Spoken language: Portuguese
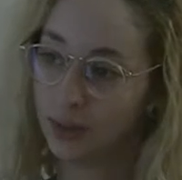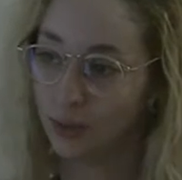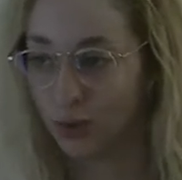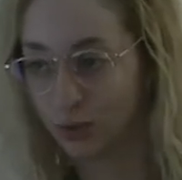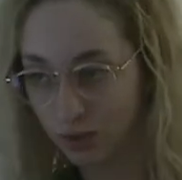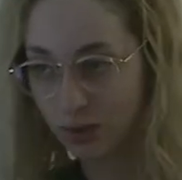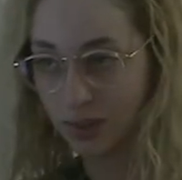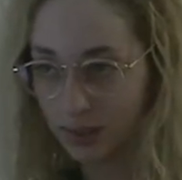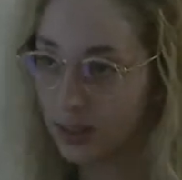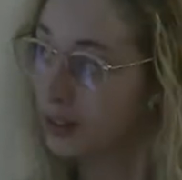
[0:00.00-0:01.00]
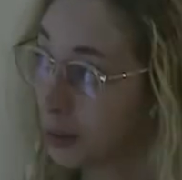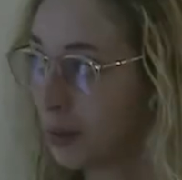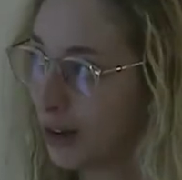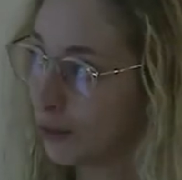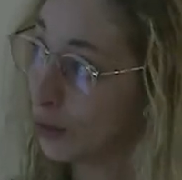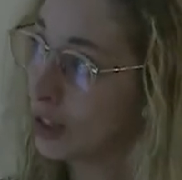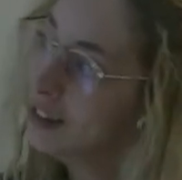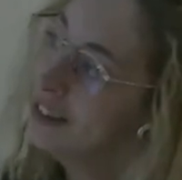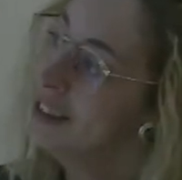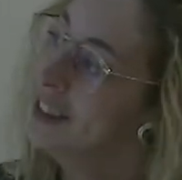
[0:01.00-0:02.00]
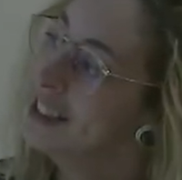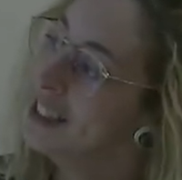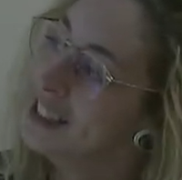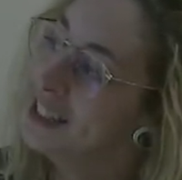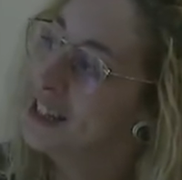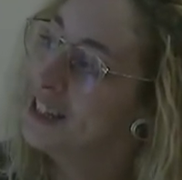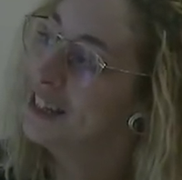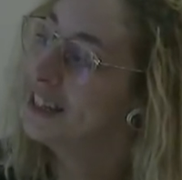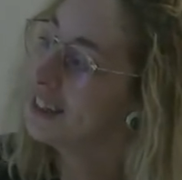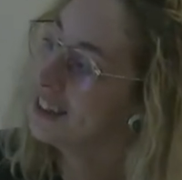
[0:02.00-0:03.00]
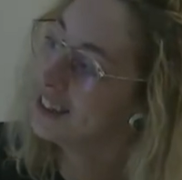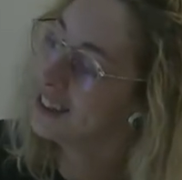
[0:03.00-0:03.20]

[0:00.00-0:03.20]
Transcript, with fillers: os outros uh, trabalhavam. Não é?